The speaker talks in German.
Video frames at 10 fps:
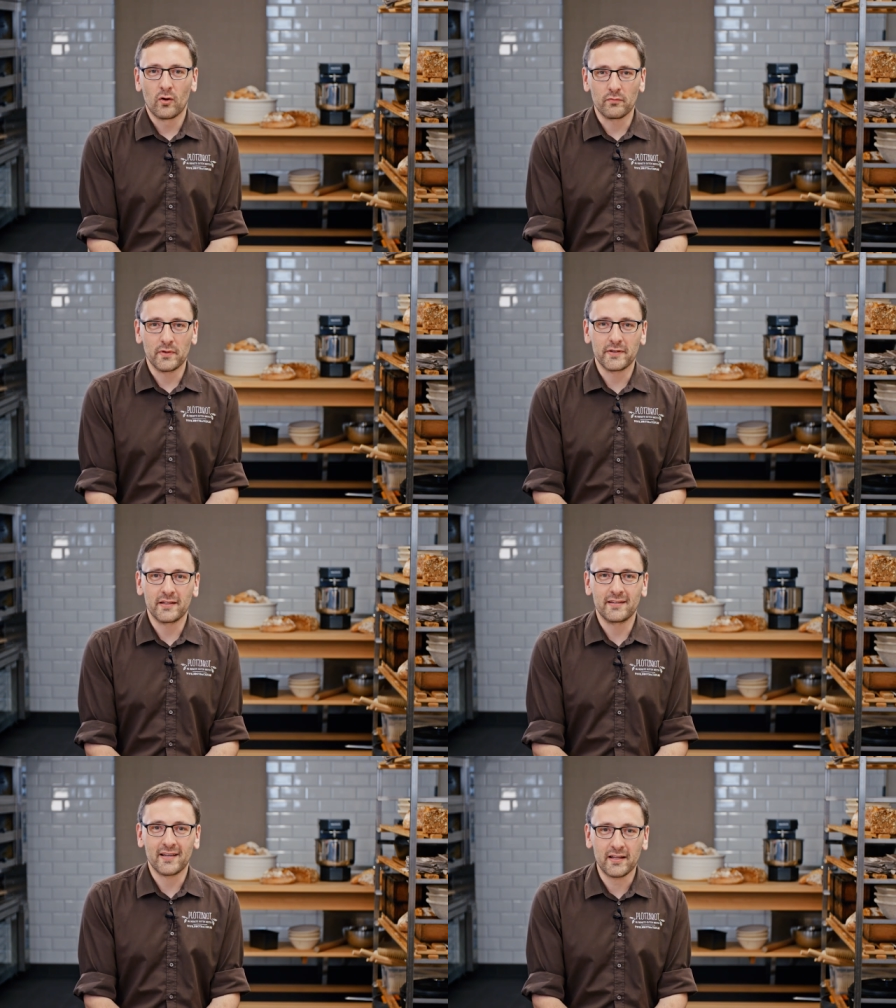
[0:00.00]
Und wenn man
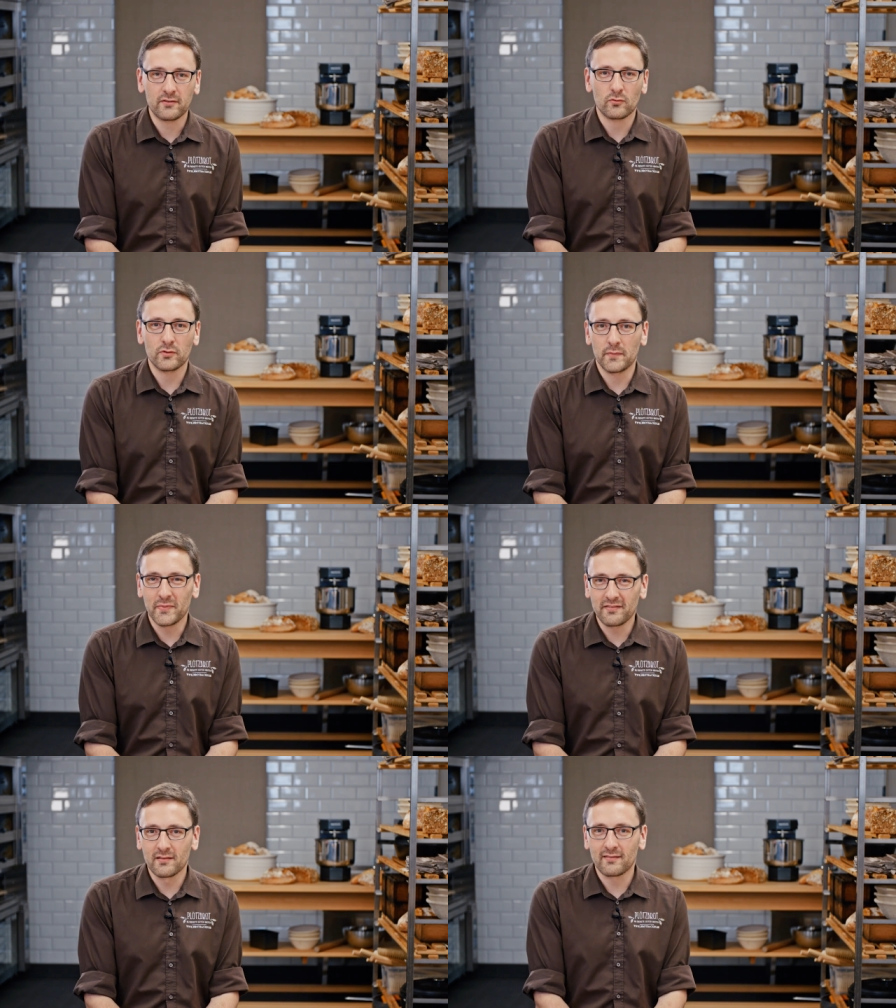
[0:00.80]
den nicht hat und
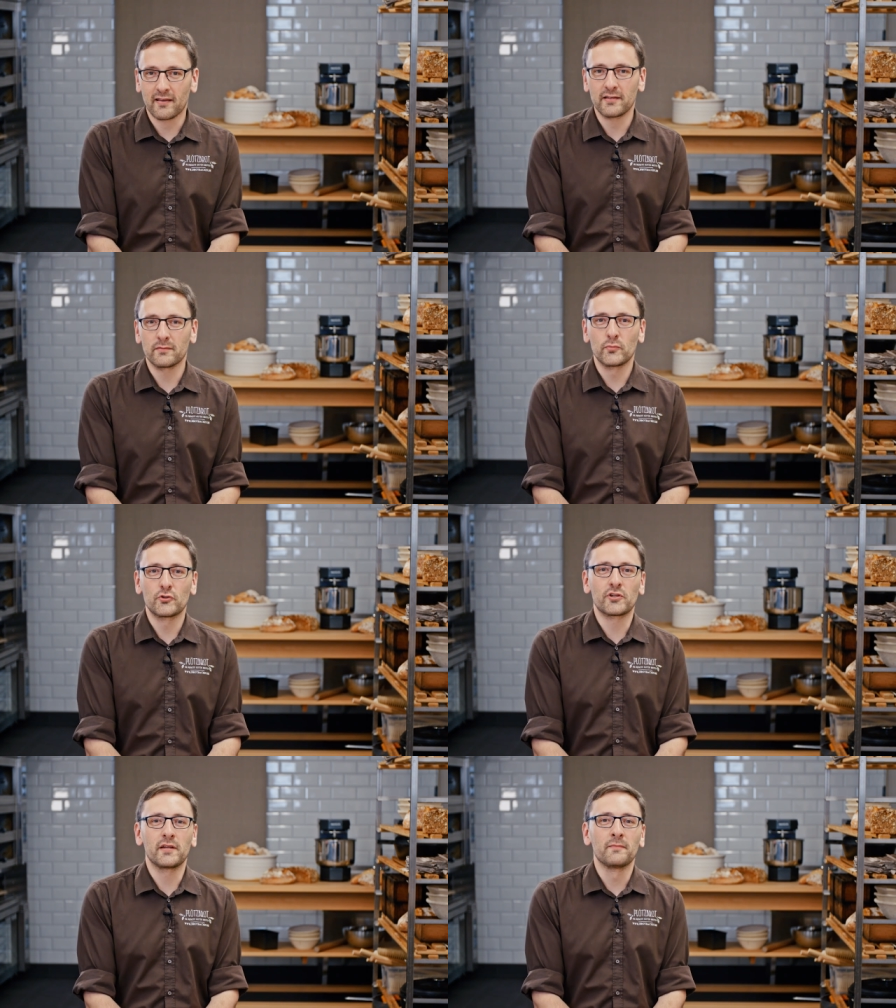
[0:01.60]
ein bisschen Zeit im
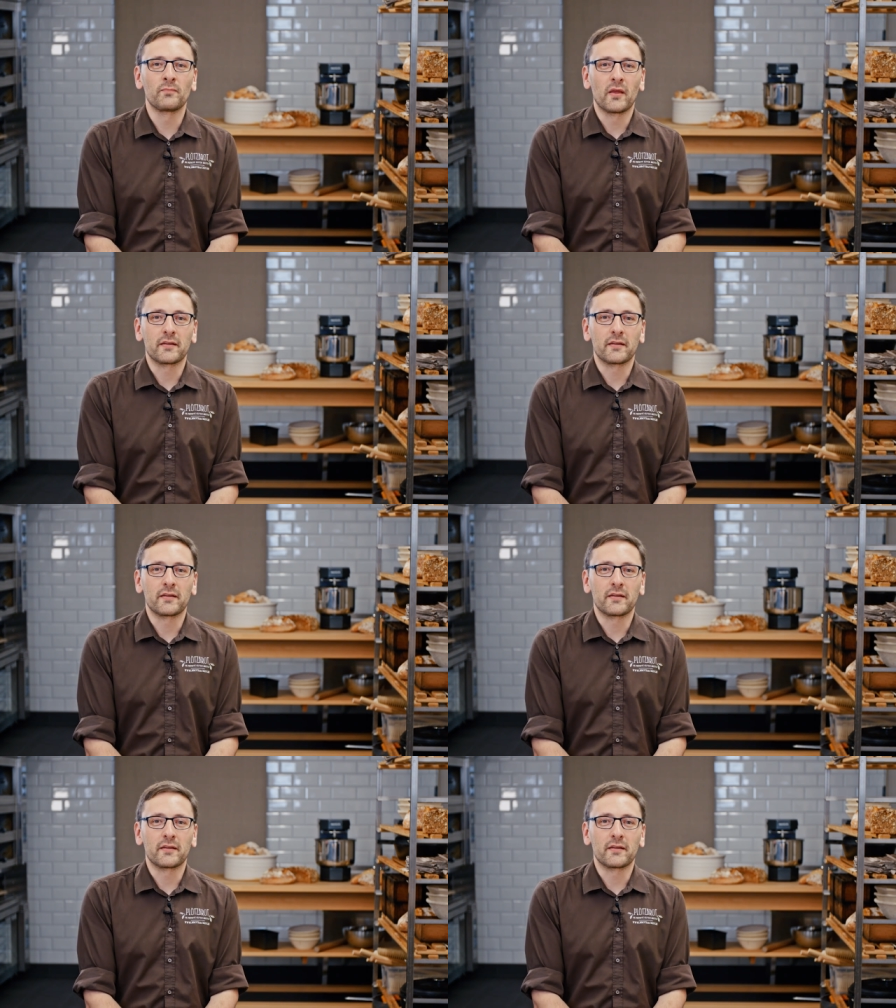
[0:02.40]
Budget,